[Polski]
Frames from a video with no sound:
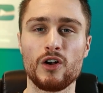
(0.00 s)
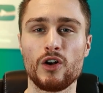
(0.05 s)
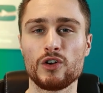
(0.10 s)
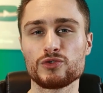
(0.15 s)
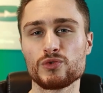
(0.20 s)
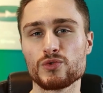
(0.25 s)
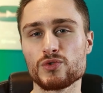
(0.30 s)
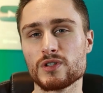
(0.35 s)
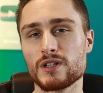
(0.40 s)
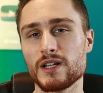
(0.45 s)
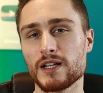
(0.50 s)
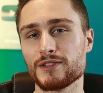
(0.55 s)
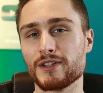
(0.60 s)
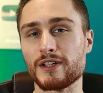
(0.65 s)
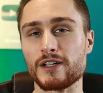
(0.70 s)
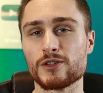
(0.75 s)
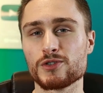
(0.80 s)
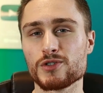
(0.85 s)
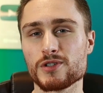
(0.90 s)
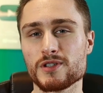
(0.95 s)
Otóż
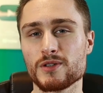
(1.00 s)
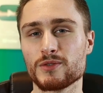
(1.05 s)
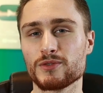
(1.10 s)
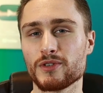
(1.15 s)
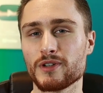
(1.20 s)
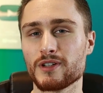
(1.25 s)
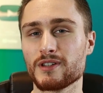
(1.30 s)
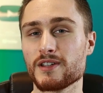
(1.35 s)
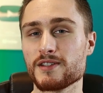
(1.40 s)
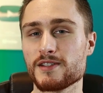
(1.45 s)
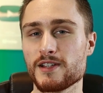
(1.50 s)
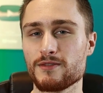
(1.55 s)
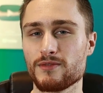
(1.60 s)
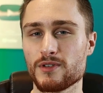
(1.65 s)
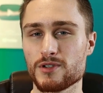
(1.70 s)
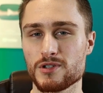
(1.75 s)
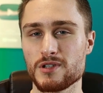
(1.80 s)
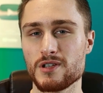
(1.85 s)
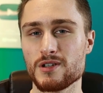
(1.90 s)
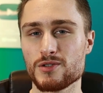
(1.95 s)
dlatego, że są to jedne z
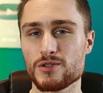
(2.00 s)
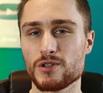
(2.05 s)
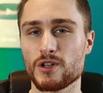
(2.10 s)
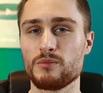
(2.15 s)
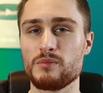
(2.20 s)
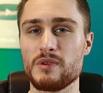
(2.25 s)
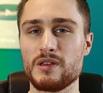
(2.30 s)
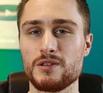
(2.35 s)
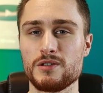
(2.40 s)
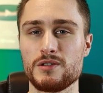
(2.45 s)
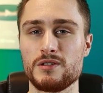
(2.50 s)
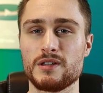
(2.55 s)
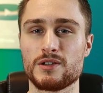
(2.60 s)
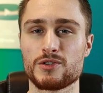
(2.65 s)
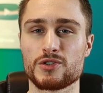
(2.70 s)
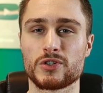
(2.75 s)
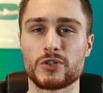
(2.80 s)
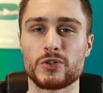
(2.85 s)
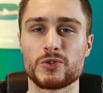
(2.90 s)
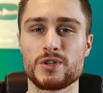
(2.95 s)
najważniejszych mięśni
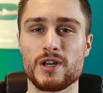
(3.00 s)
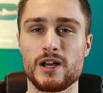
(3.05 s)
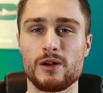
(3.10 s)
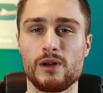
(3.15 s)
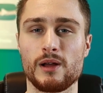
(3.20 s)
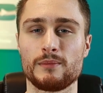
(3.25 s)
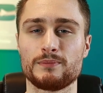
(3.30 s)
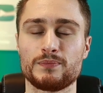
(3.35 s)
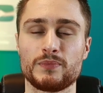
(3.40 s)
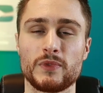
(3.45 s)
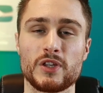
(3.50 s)
naszego ciała.